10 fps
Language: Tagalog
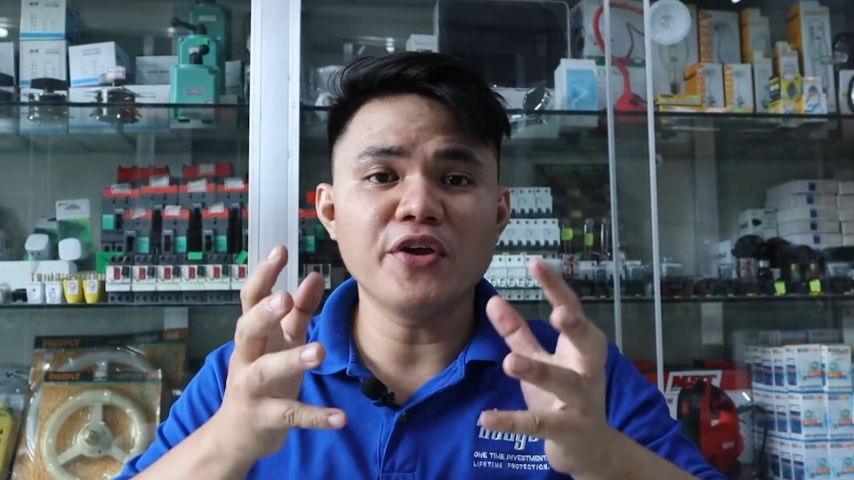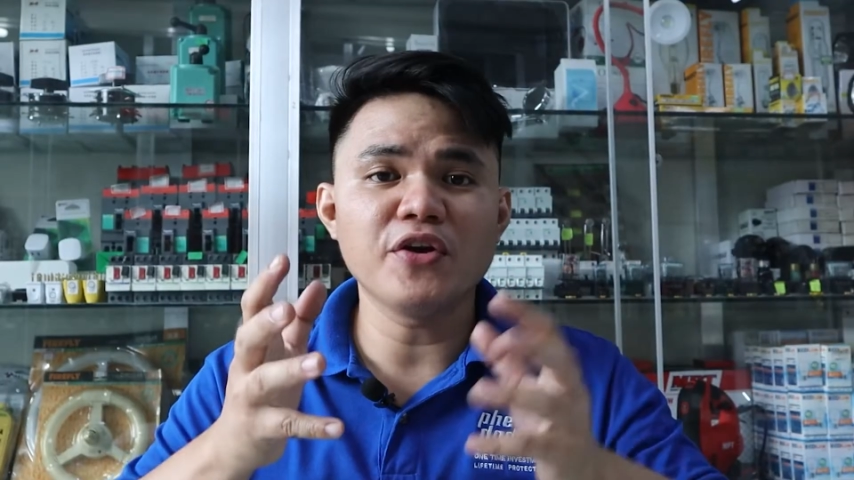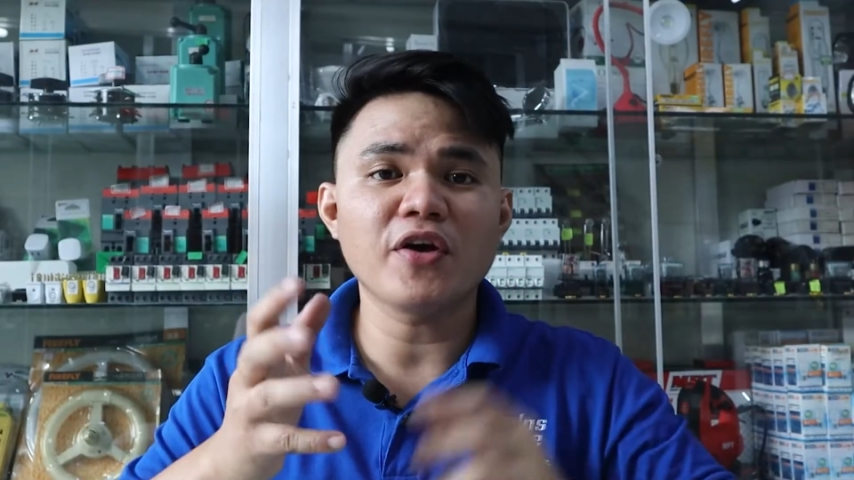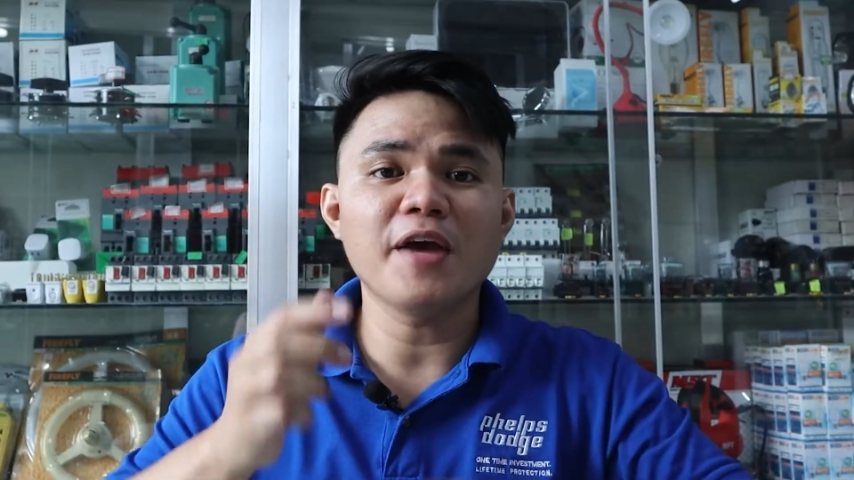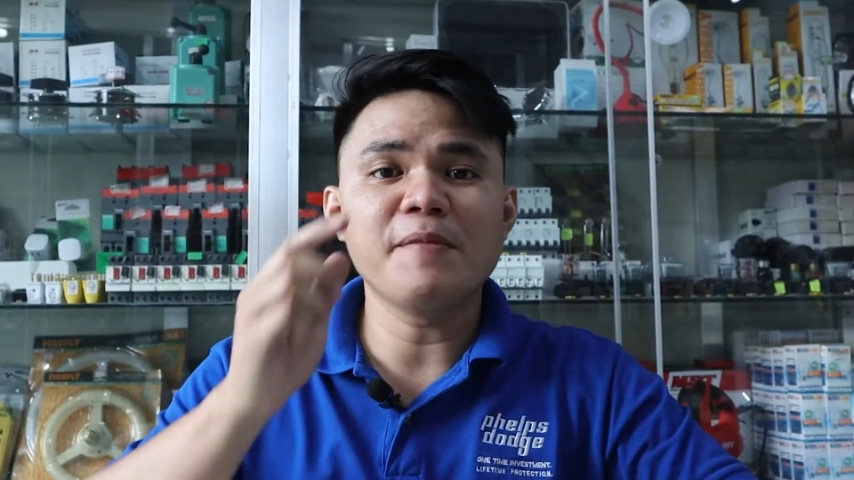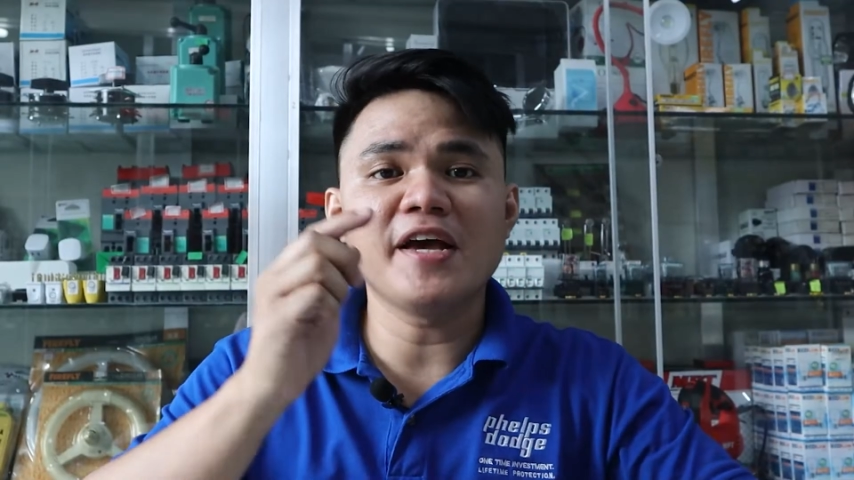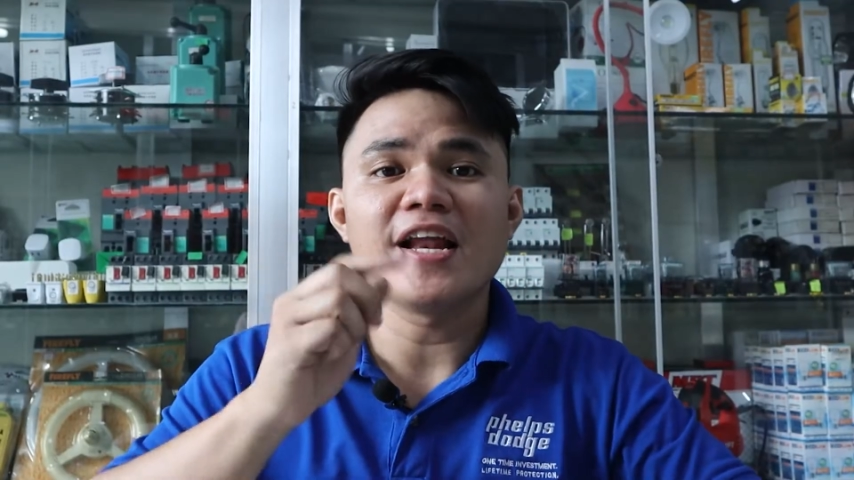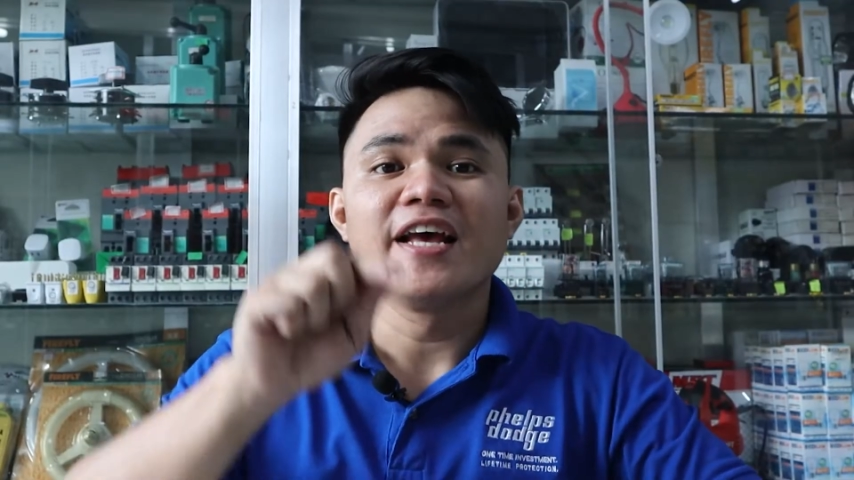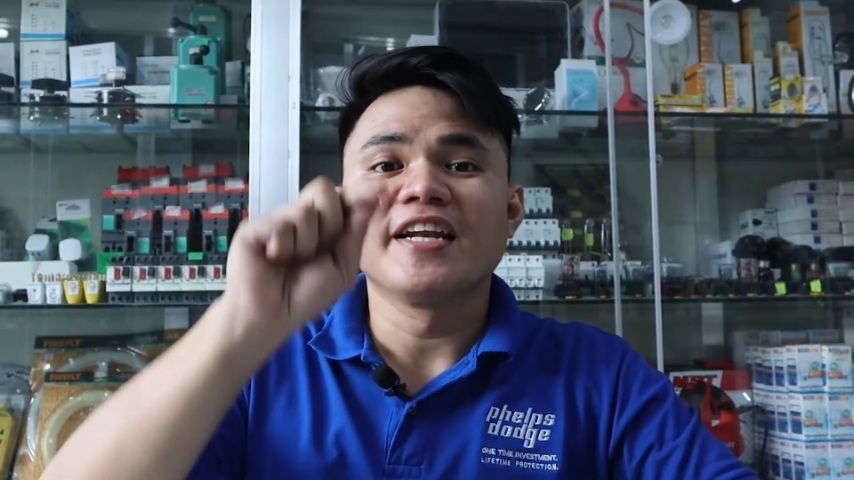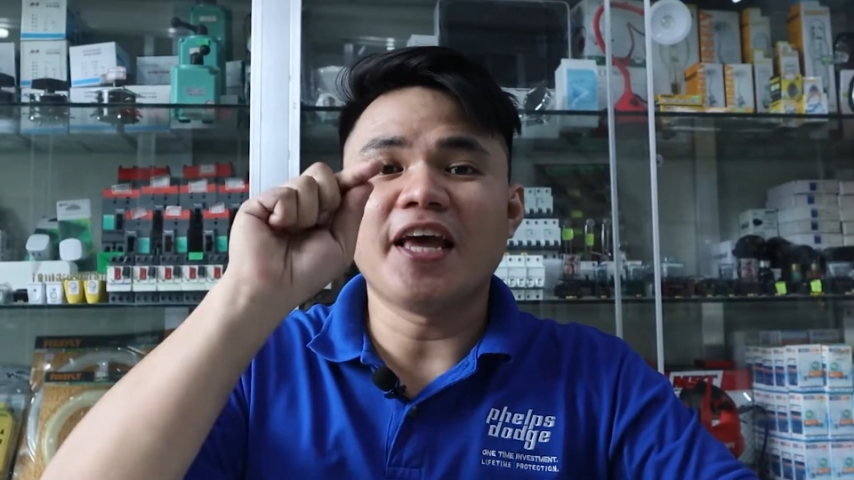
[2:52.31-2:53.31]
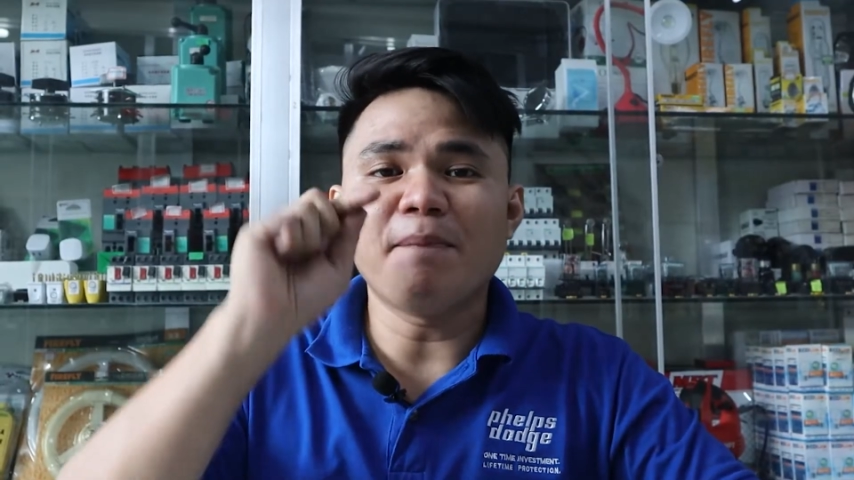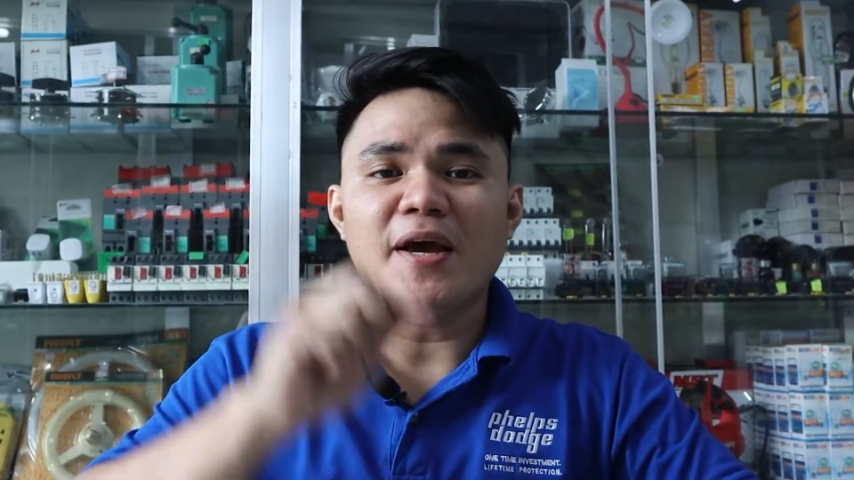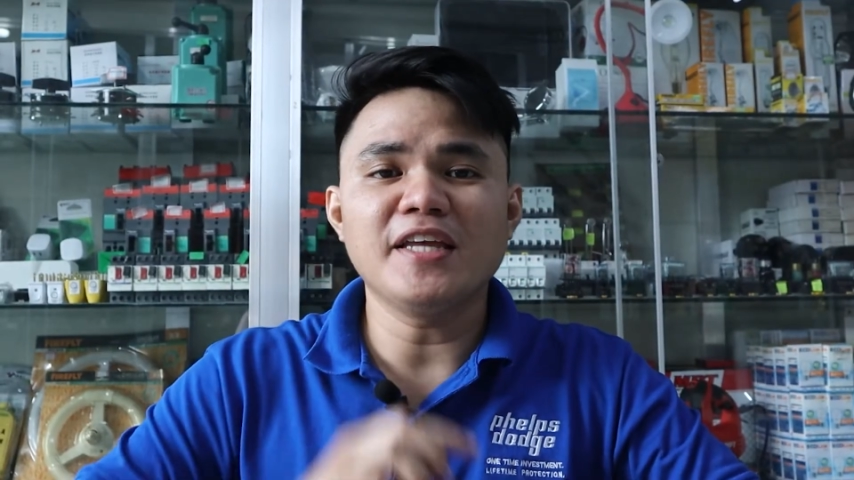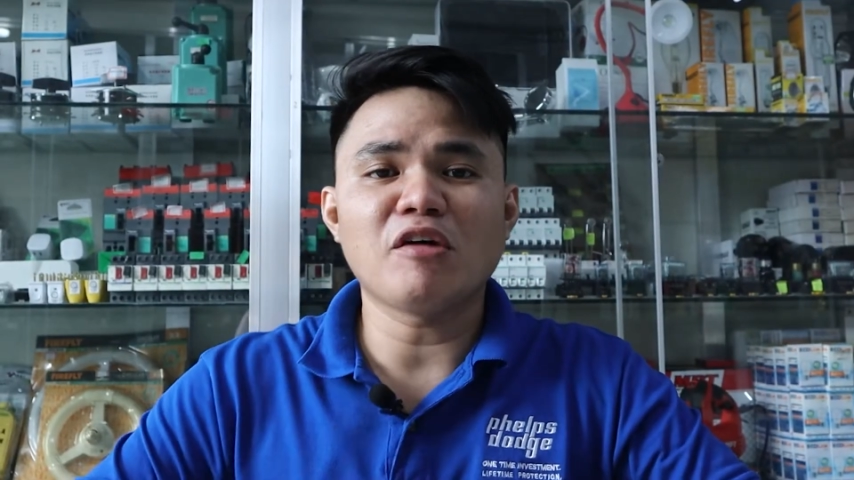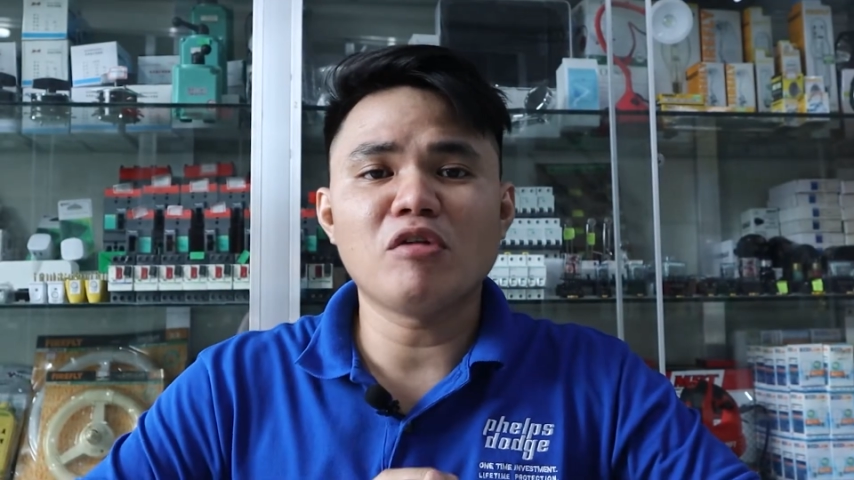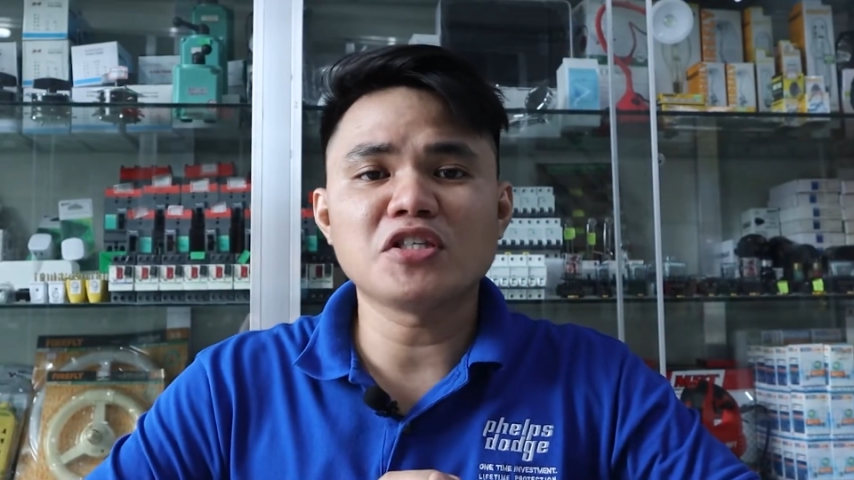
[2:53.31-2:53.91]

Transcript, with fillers: ayun no kaibigan, naipakita ko